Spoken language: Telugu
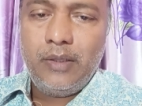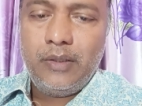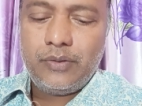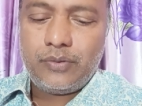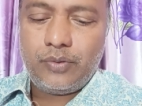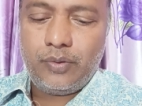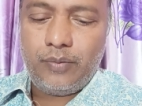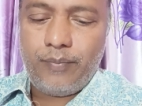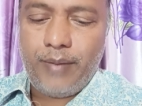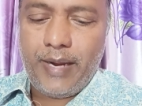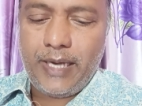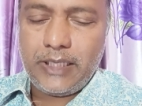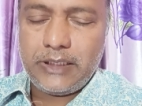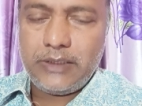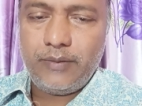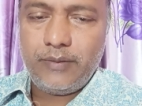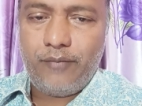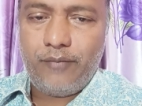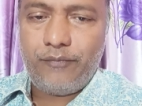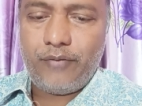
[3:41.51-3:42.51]
సో
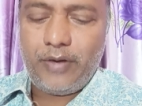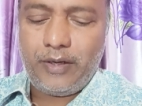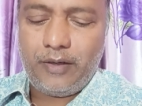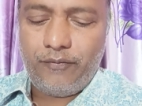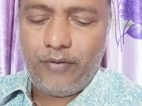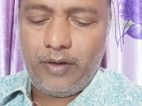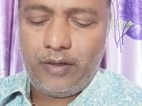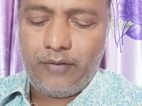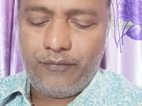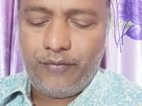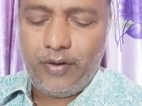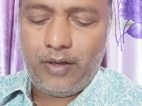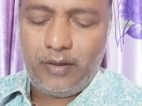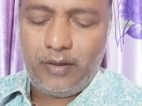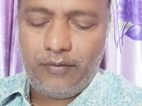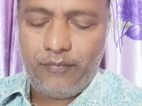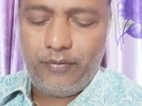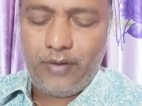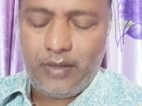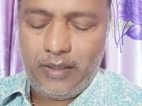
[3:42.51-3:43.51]
మ్యాక్సిమం ఫక్ ఫక్
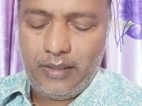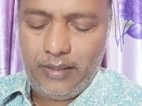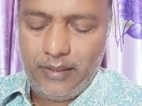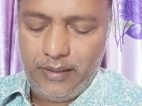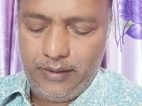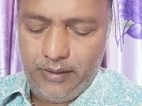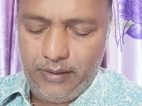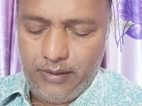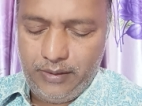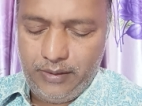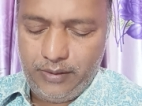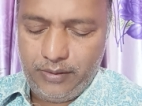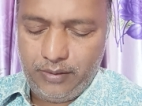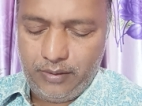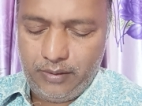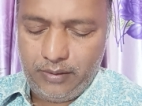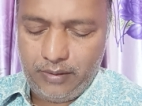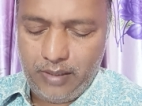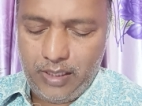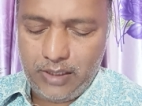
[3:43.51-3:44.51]
ఫక్ ఫక్ అనేది
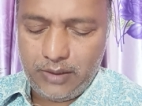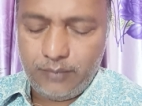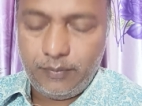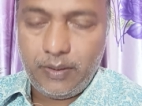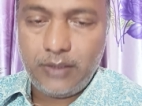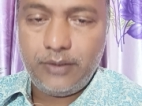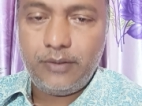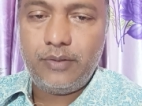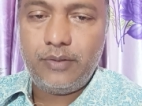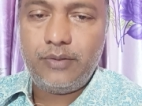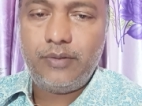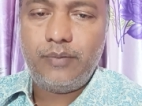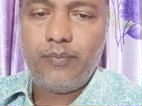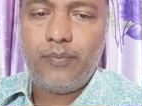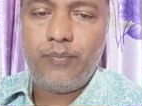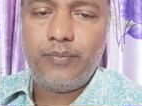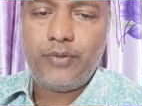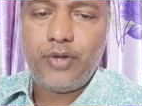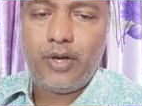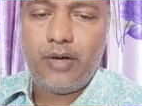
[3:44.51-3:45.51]
చాలా రోజు
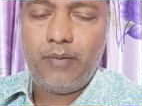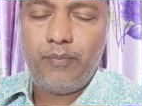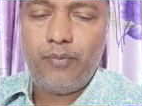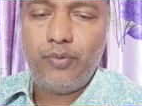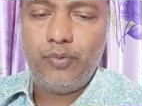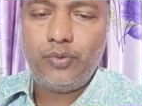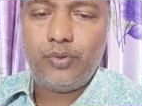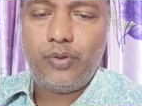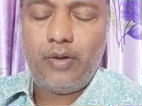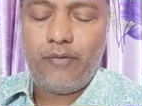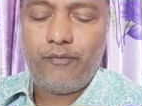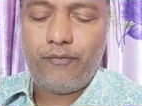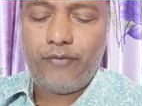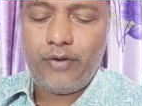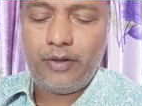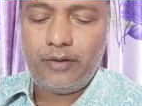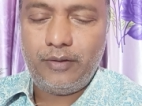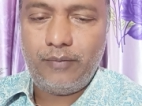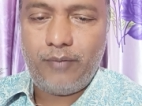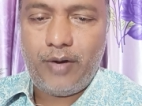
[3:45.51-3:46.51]
చాలా బూతులుగా
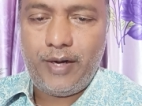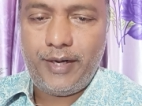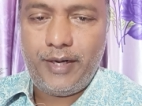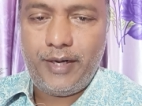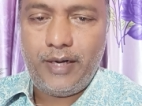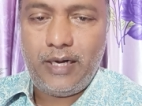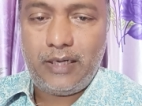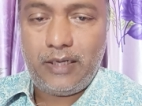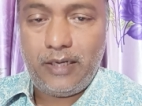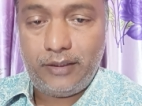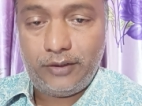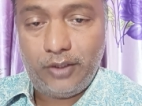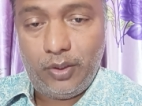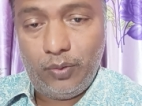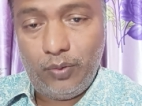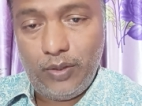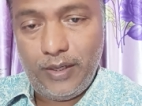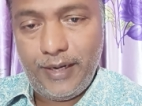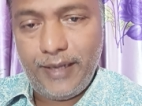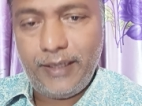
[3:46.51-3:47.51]
ఫక్ను వాడాడు అట్లాగే
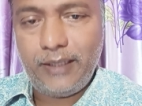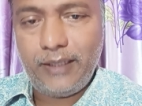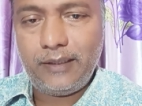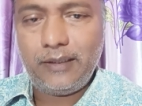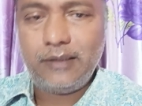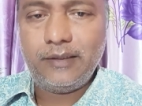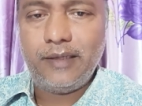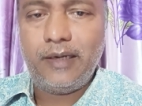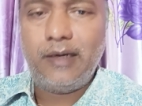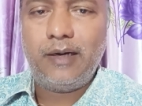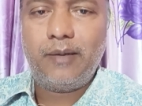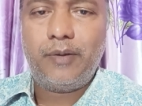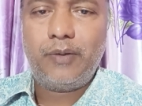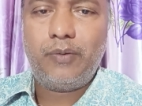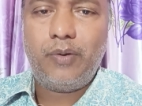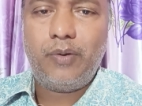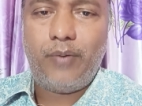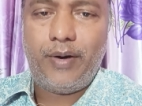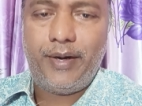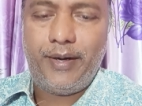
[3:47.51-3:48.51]
తెలుగులో డైరెక్ట్గా దెంగడం
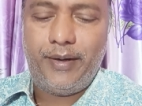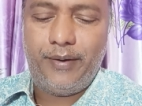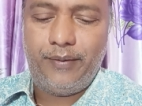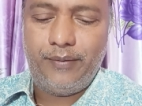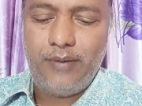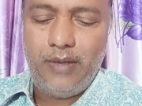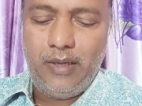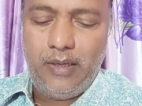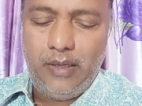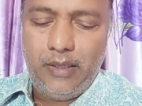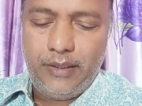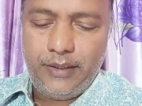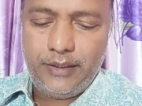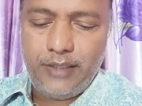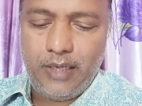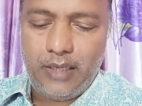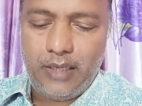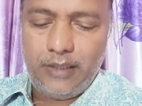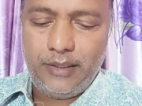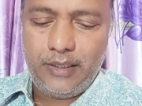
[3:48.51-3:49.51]
అని కూడా వాడాడు
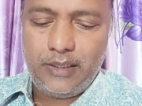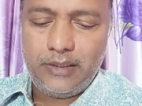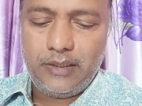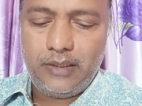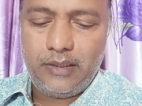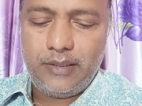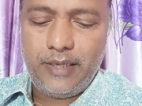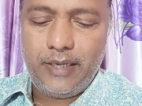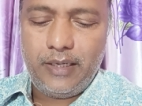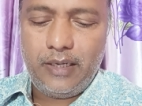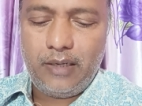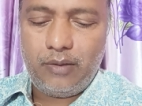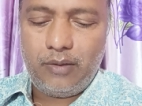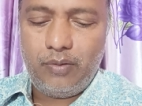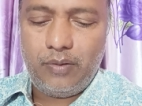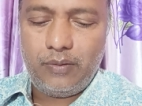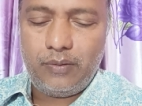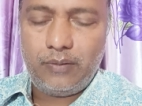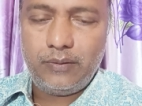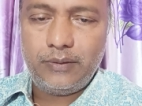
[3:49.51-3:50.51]
ఇది అలీరాజా
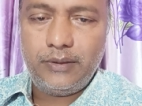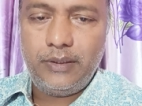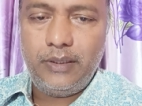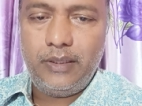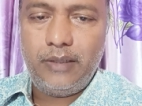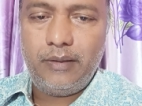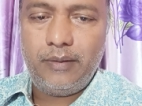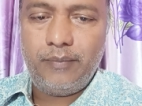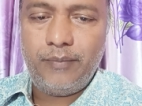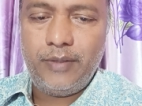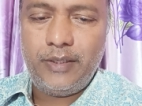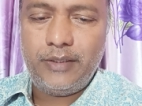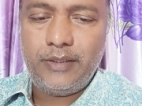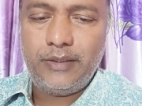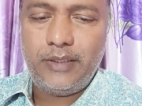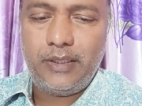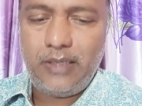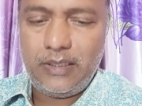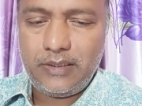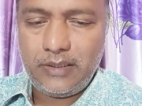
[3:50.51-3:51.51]
డైలాగ్లో ఉంటుంది
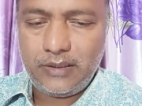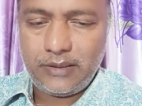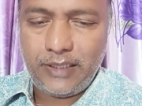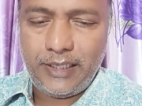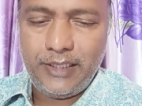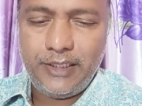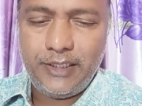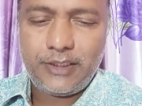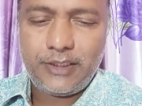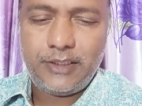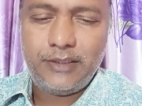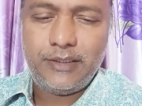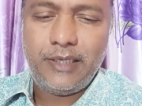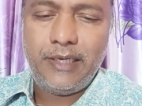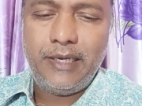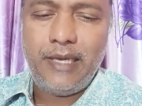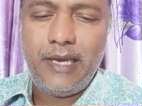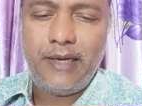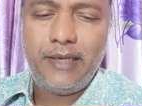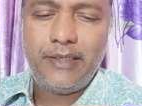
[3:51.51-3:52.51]
మీరిద్దరు కలిసి సైంటిస్ట్ని
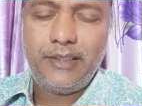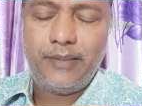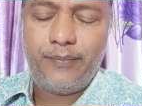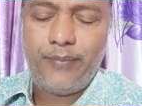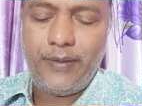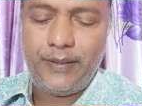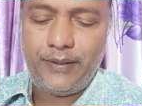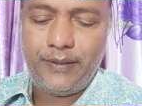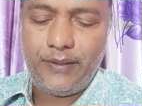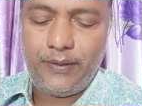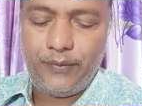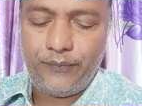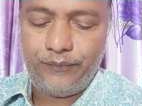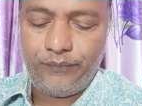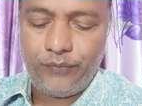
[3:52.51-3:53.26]
దెంగియారి అని చెప్పి అంటాడు